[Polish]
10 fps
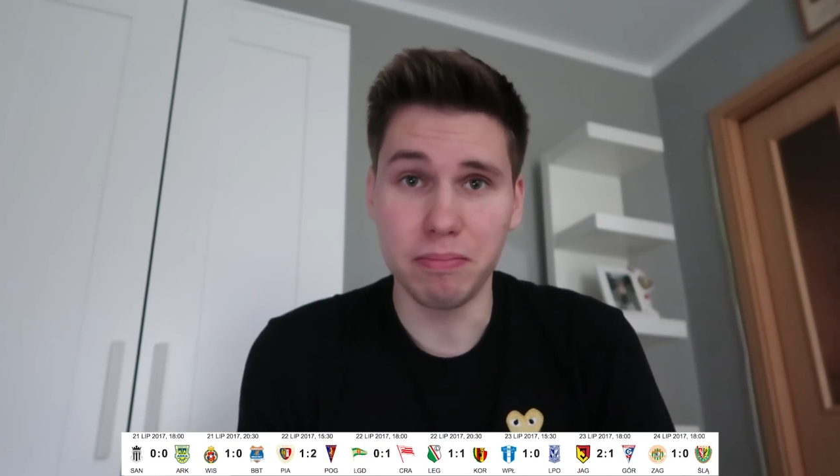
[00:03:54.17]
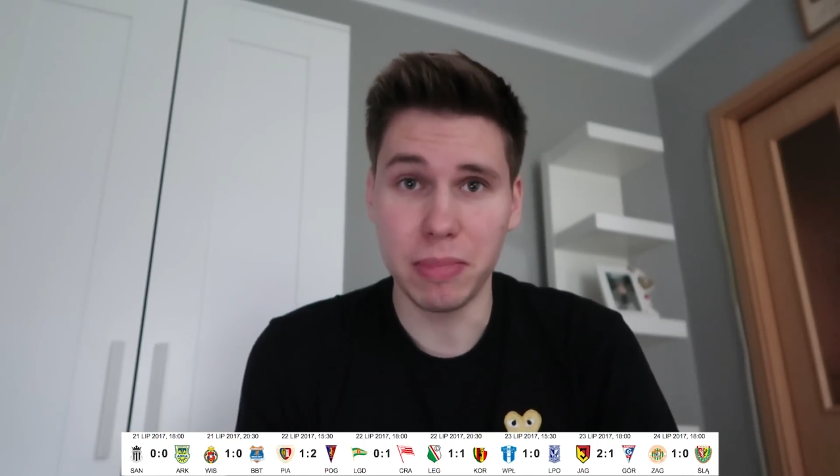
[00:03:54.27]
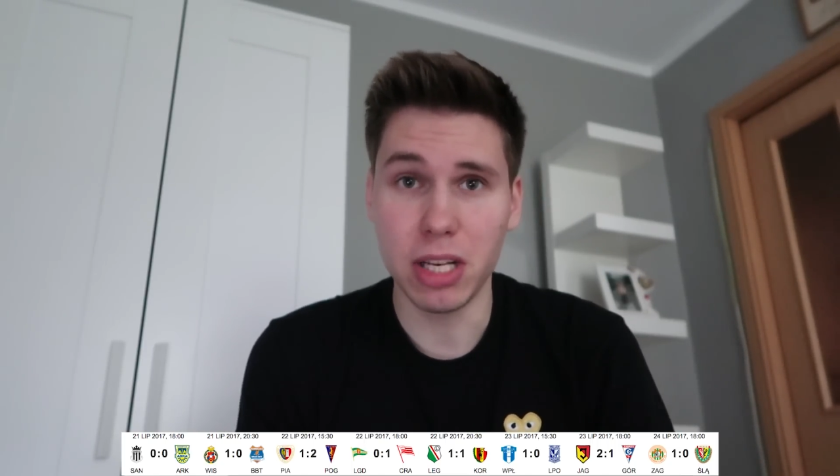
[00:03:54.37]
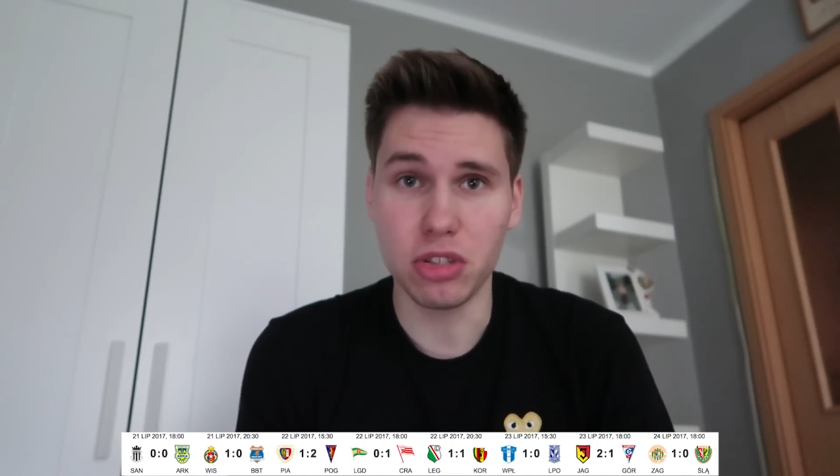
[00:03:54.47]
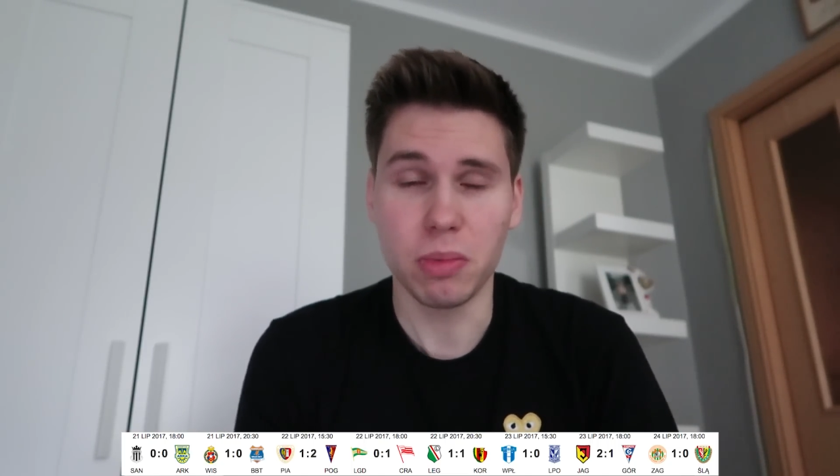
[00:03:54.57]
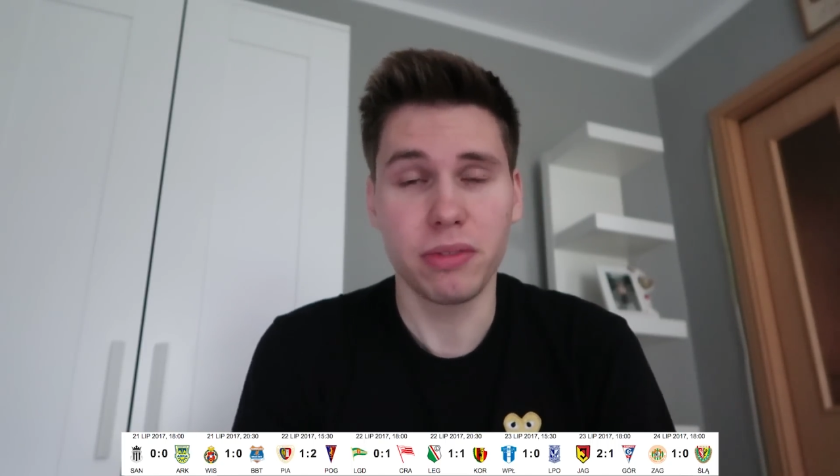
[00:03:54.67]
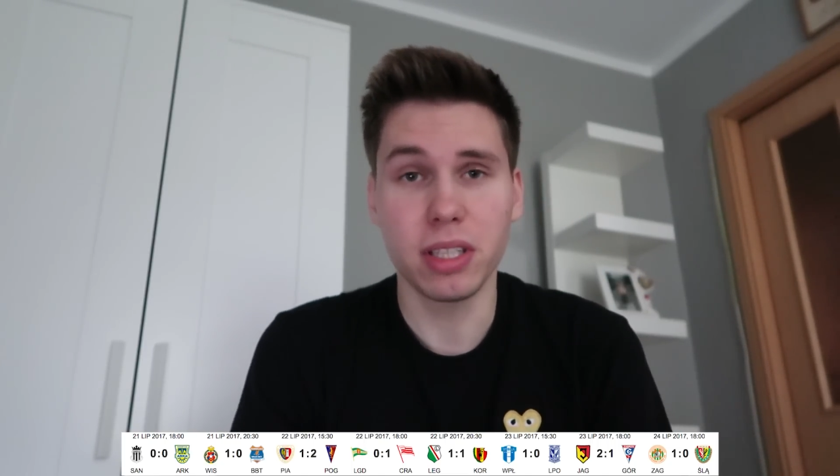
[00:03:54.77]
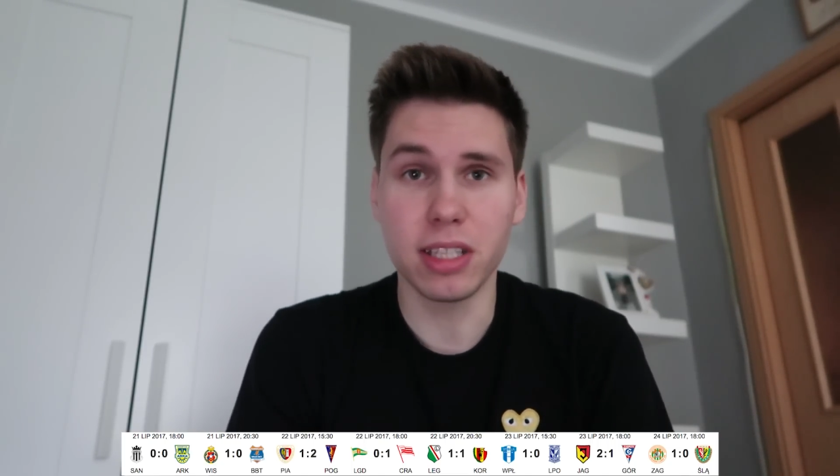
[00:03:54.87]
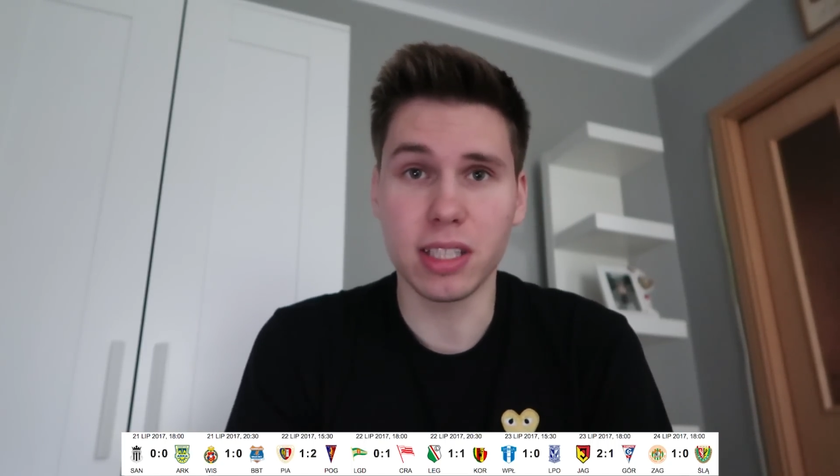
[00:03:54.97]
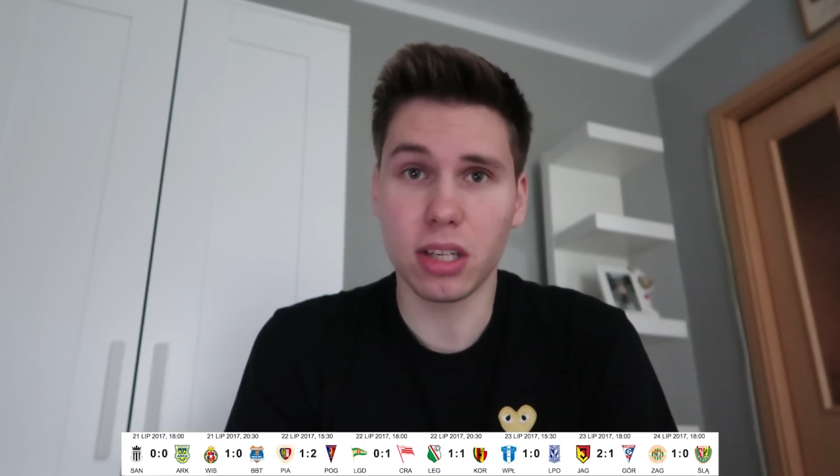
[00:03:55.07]
mieliśmy
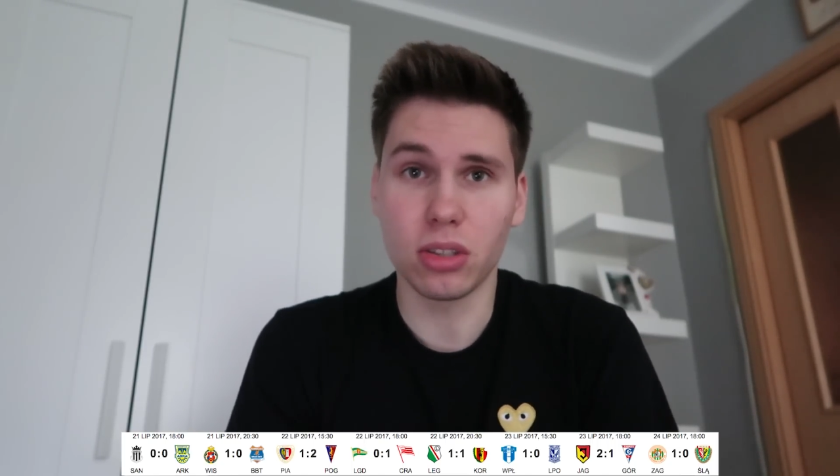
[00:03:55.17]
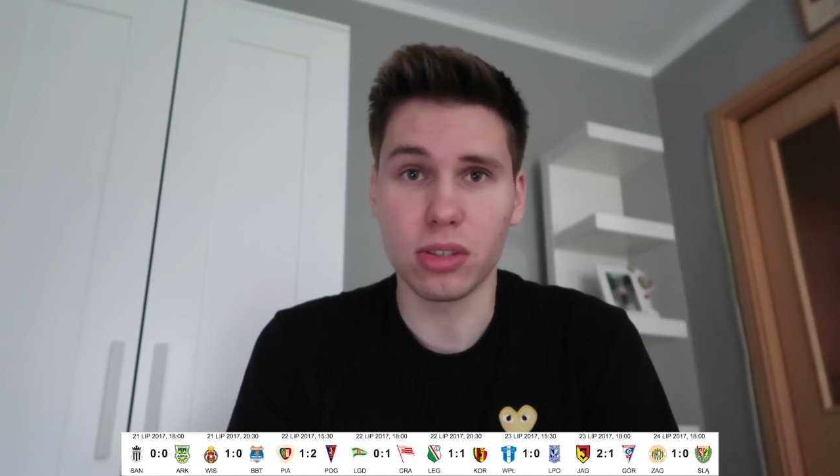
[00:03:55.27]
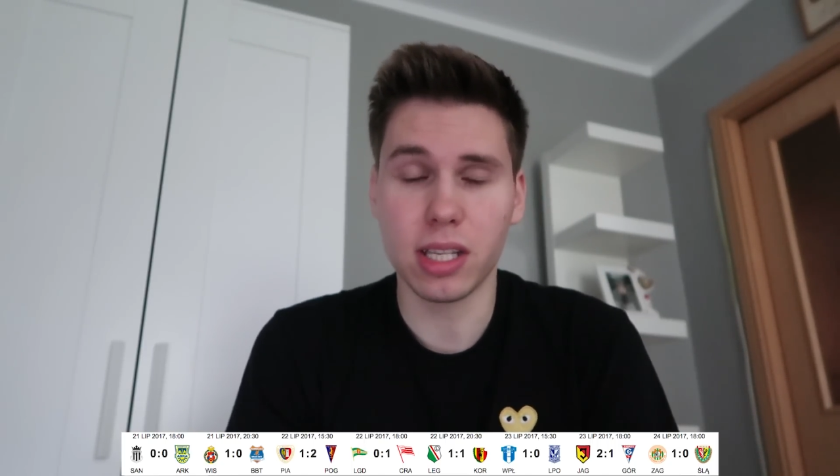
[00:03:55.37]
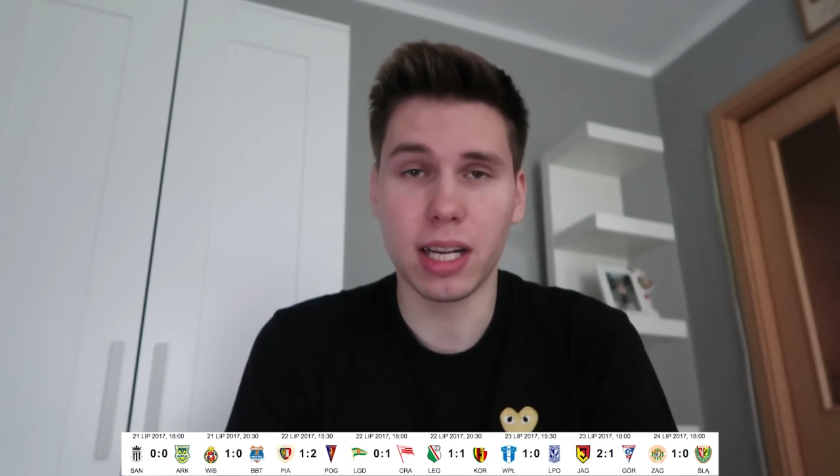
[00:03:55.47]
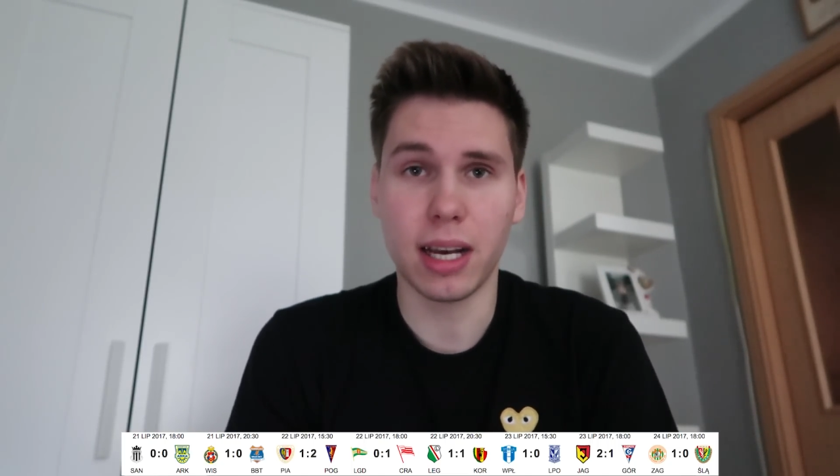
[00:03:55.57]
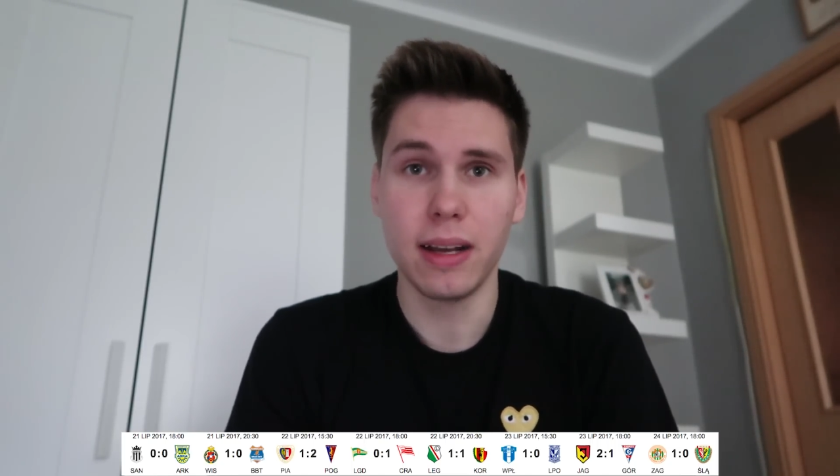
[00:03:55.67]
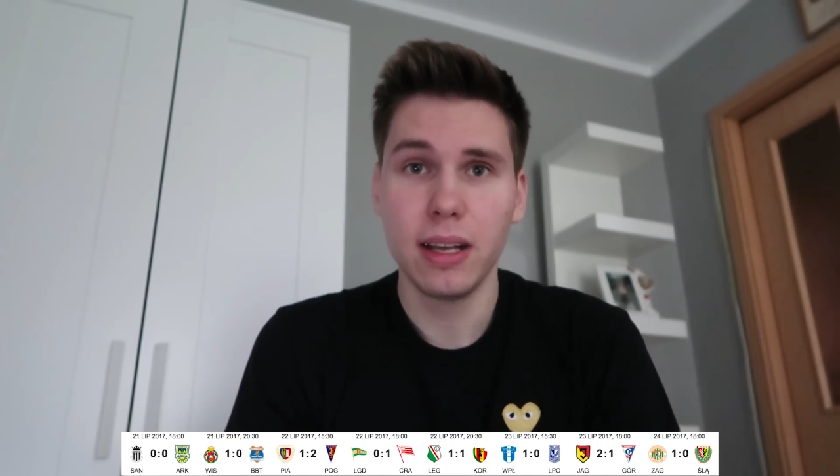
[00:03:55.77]
wynik 0 do 0.